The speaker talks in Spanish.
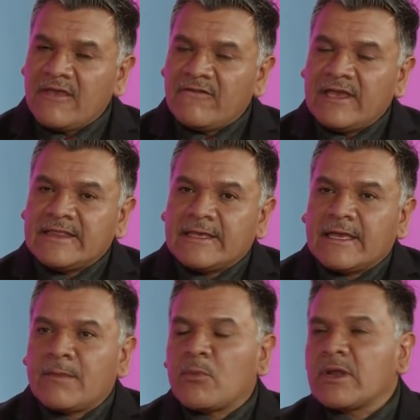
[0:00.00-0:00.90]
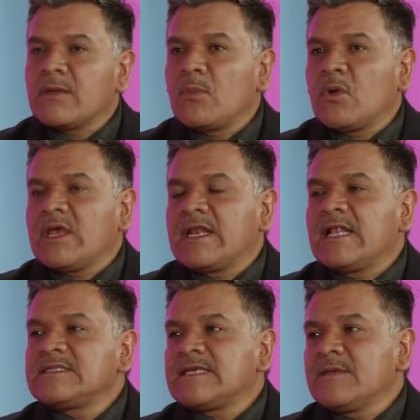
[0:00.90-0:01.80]
Fíjate, por ejemplo, en
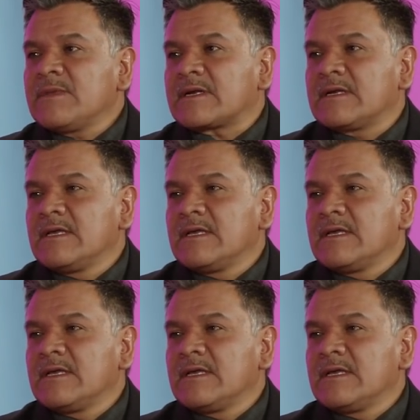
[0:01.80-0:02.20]
Alzheimer,